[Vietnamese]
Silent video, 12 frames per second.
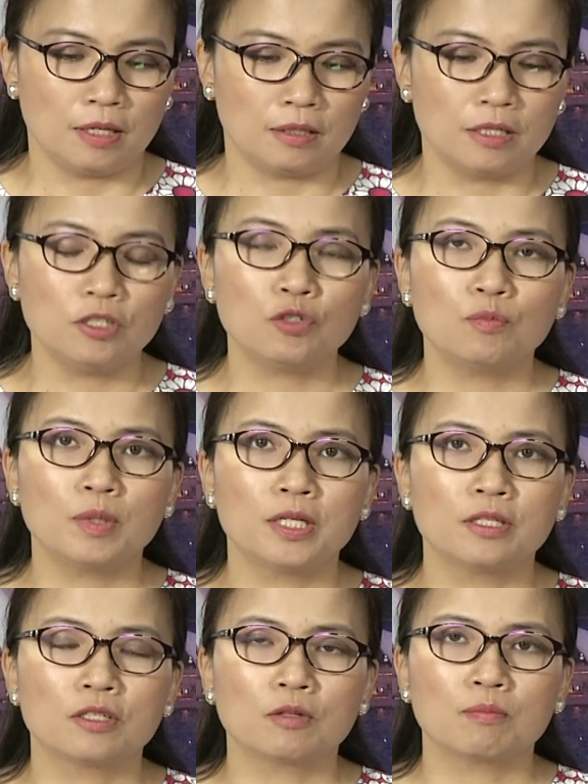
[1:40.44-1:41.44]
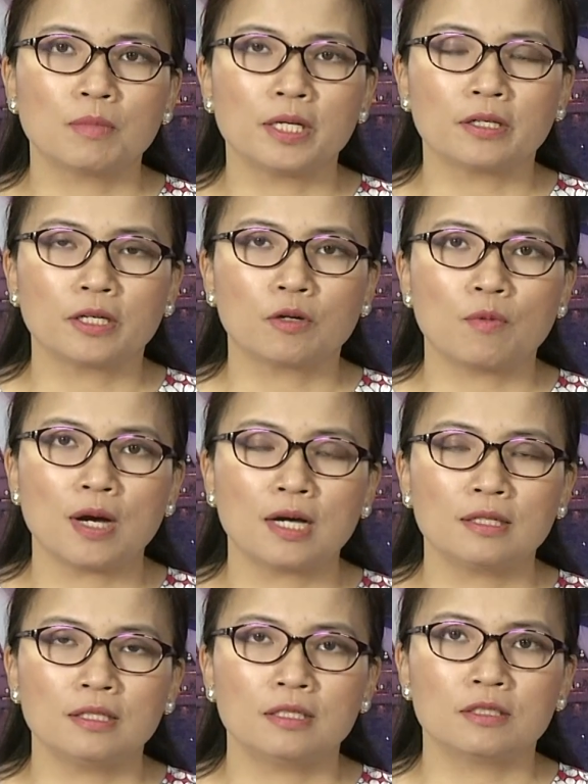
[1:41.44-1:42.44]
À, tính trung bình trong 7 ngày
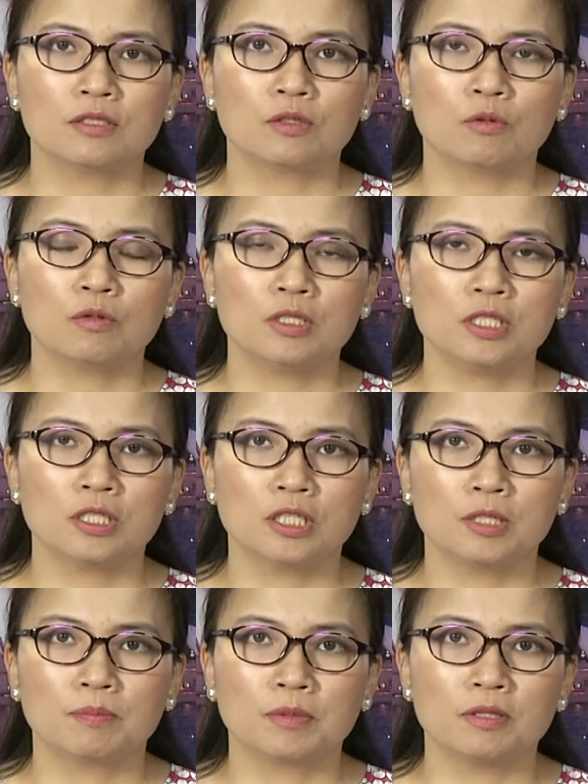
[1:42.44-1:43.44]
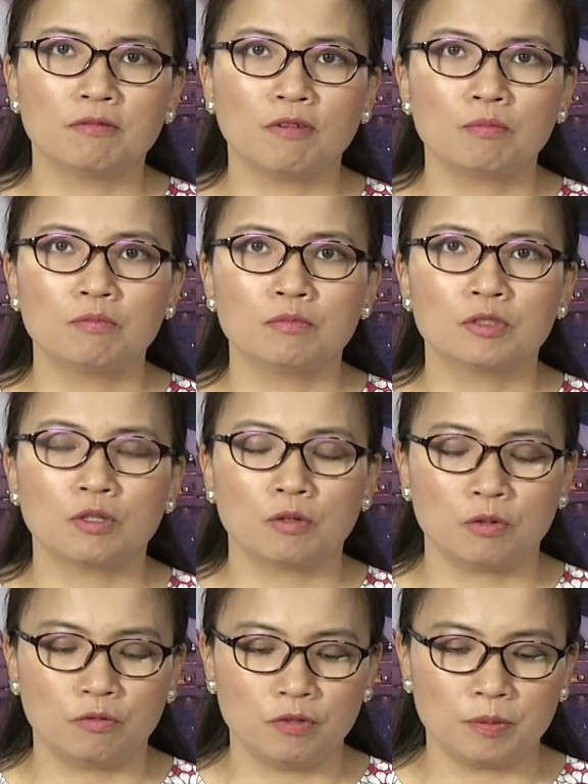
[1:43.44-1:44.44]
qua thì số trường hợp tử vong
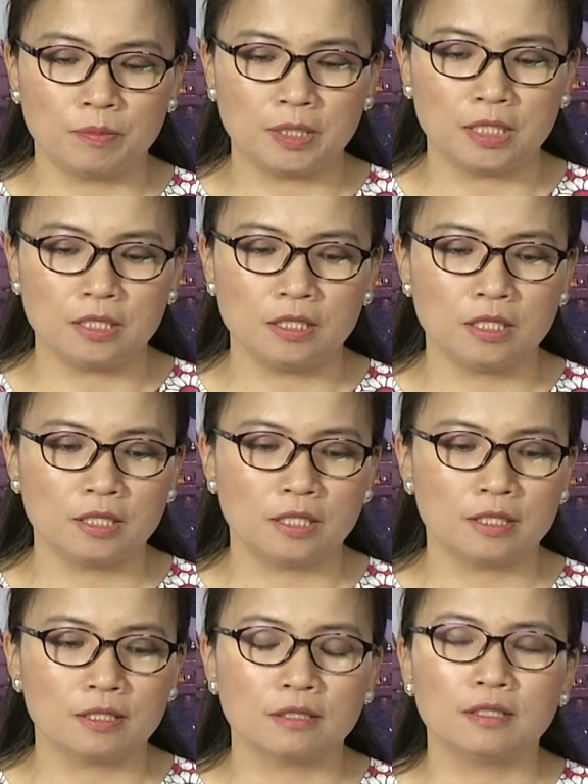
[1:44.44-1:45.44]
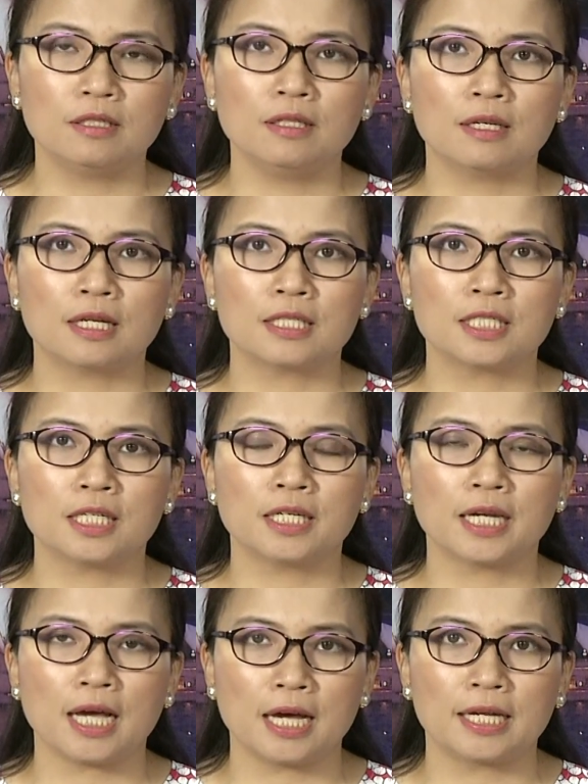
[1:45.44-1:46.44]
do Covid-19 trên thế giới là
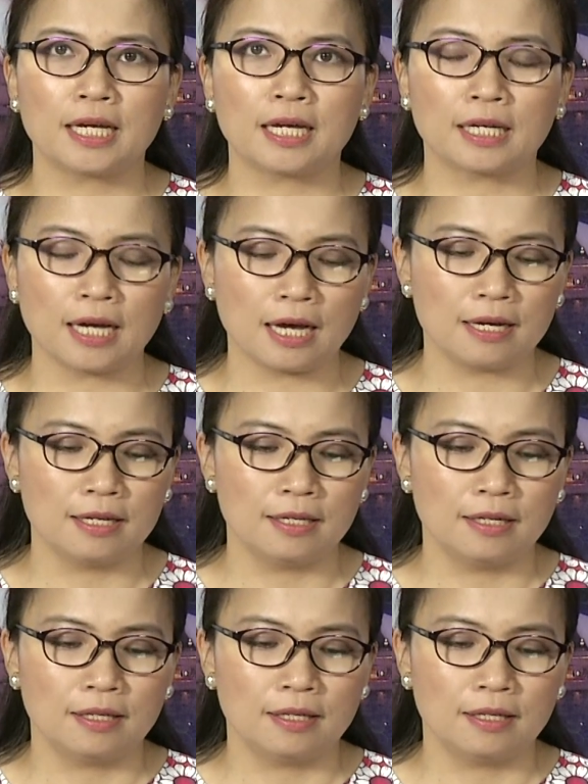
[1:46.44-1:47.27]
trên 2.000 ca,